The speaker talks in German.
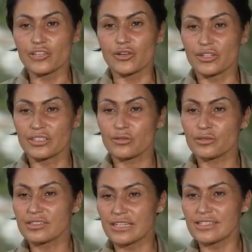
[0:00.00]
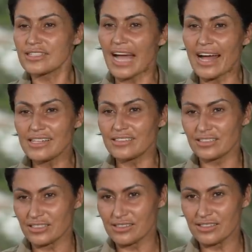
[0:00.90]
ich gönne grundsätzlich allen
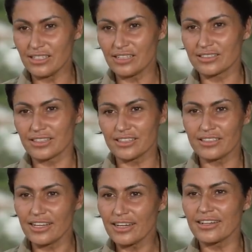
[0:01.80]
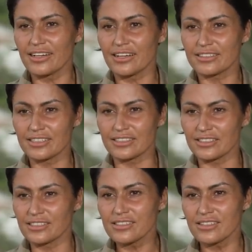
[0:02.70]
den Sieg, denn jeder, der da drin
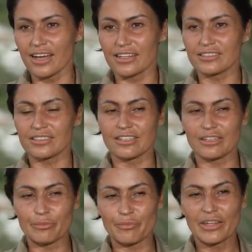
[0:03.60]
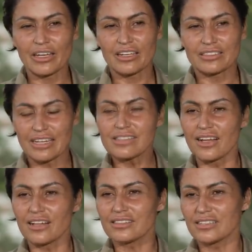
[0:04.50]
ist, hat ähm, das
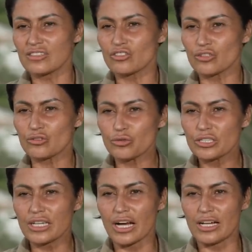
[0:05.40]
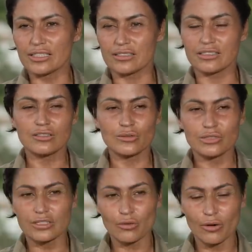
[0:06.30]
alles jetzt schon durchgehalten, ist durch
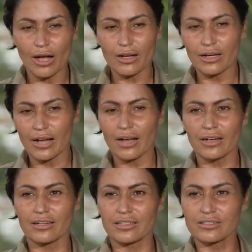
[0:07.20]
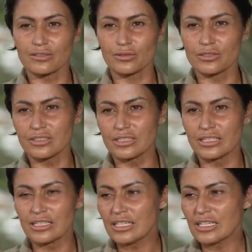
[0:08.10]
den Hunger gegangen, ist durch,
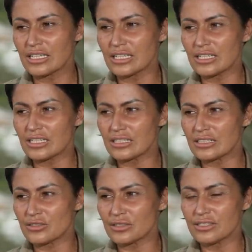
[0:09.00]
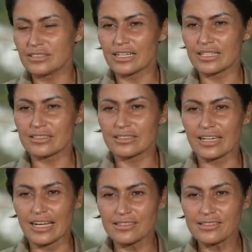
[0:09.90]
die, äh, durch diese ganzen
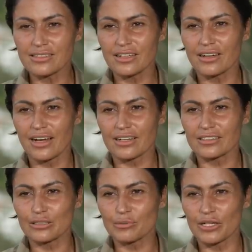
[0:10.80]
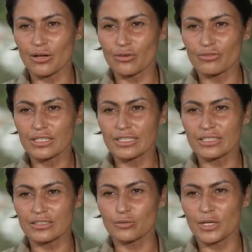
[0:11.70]
Grenzen gegangen, die man auch
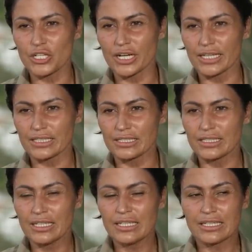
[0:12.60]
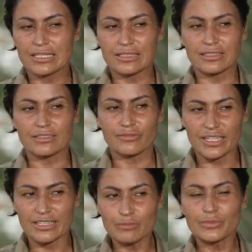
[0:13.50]
wirklich überschreitet. Es ist
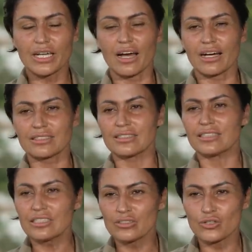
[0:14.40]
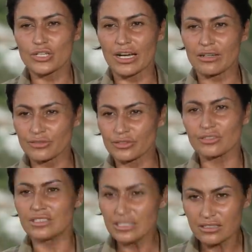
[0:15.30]
verdammt hart, nicht zu schlafen
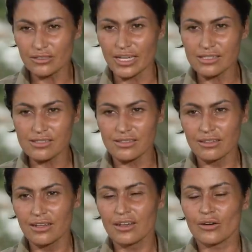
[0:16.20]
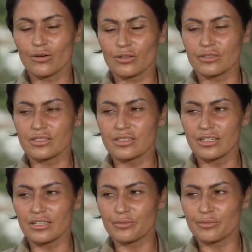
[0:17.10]
und nicht zu essen und
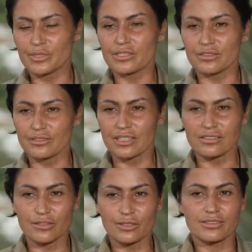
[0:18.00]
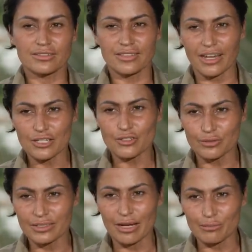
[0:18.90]
ähm, beziehungsweise höchstens drei
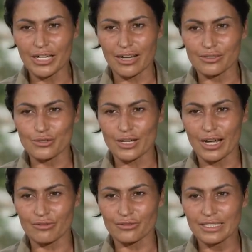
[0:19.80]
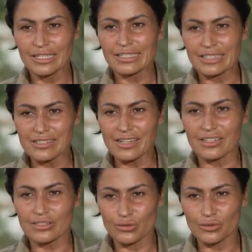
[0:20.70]
Stunden am Tag zu schlafen, das
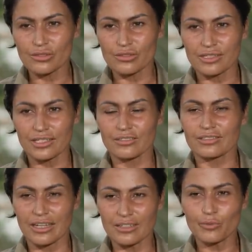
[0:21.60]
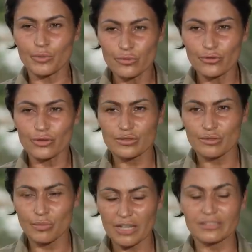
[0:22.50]
alles durchzuziehen und dann noch Prüfungen
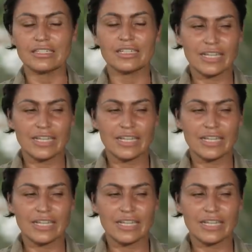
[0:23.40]
zu machen.